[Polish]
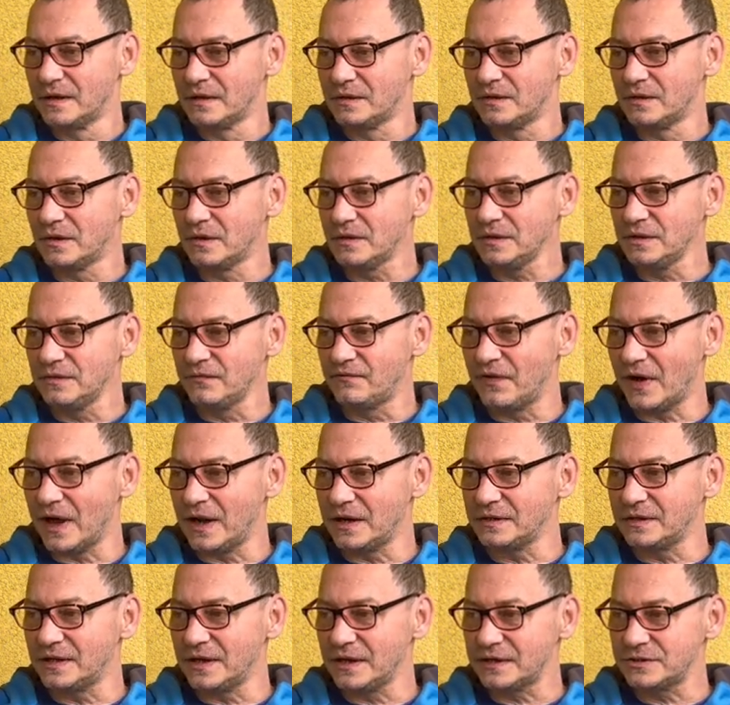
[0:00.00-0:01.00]
No i
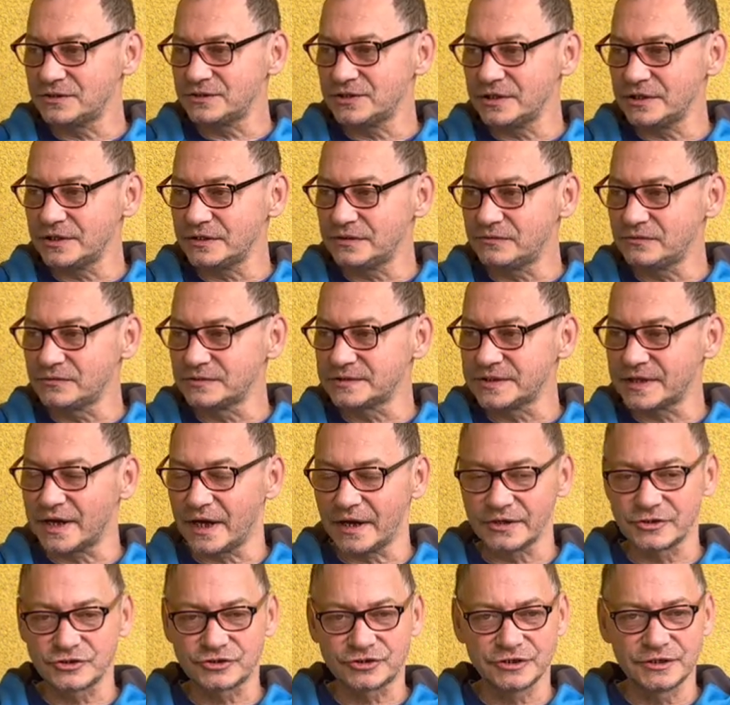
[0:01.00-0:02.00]
Waldek się tu
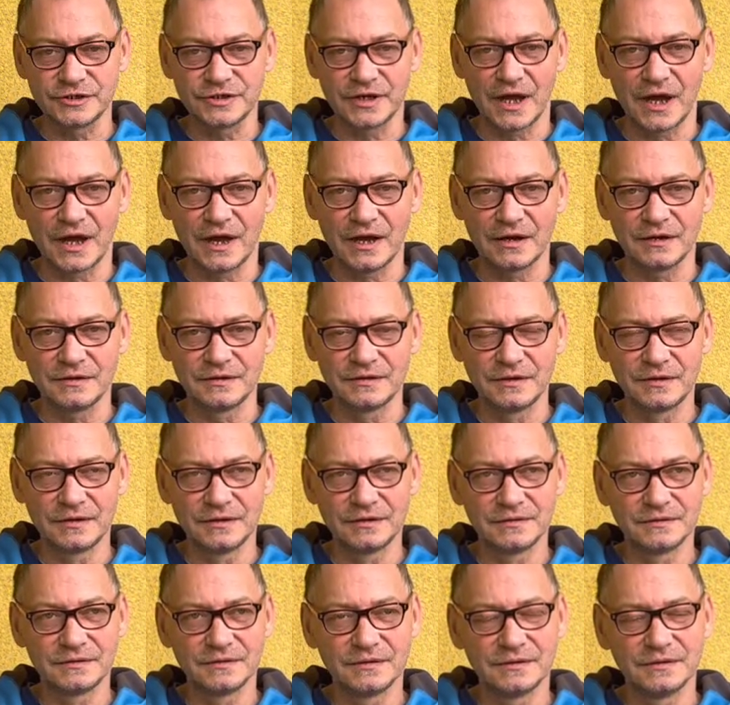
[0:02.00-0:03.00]
skarży na
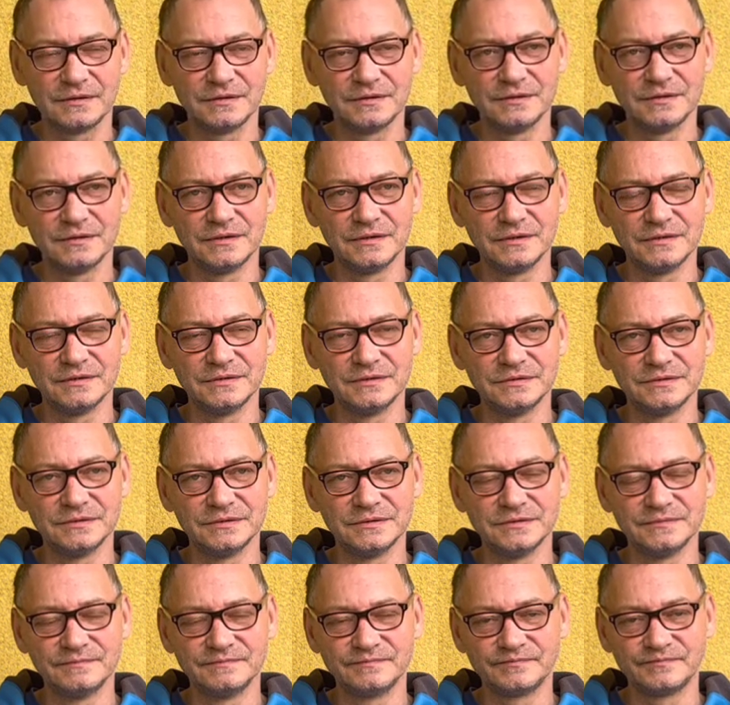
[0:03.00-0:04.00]
yy,